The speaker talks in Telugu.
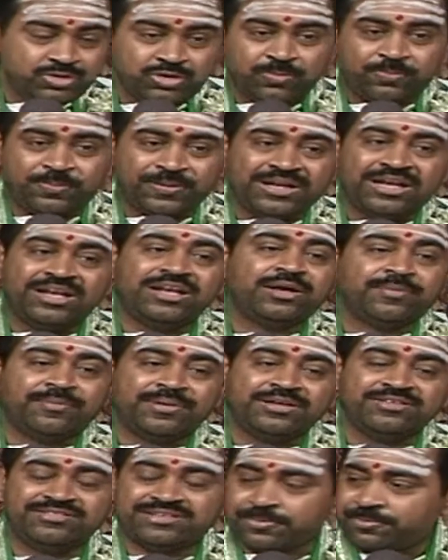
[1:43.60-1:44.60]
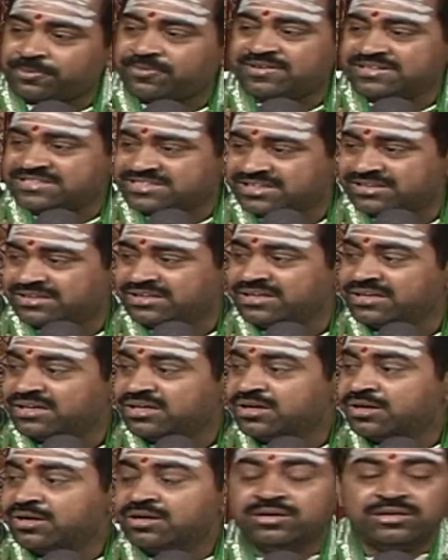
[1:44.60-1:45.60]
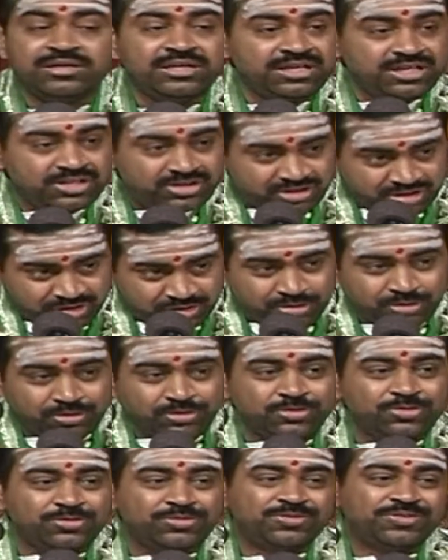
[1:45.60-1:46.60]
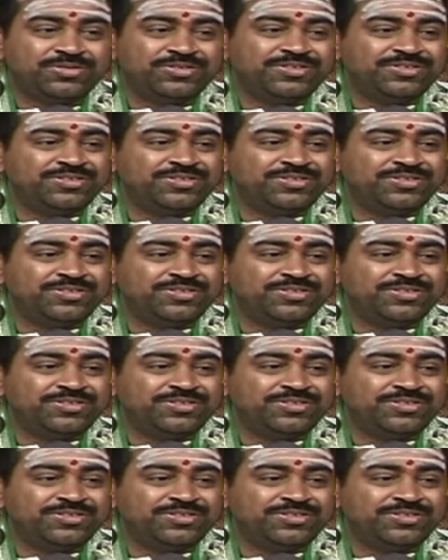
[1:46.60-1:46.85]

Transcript: ముందు పిల్లలకు మనం చెప్పవలసింది ఈ తిథులు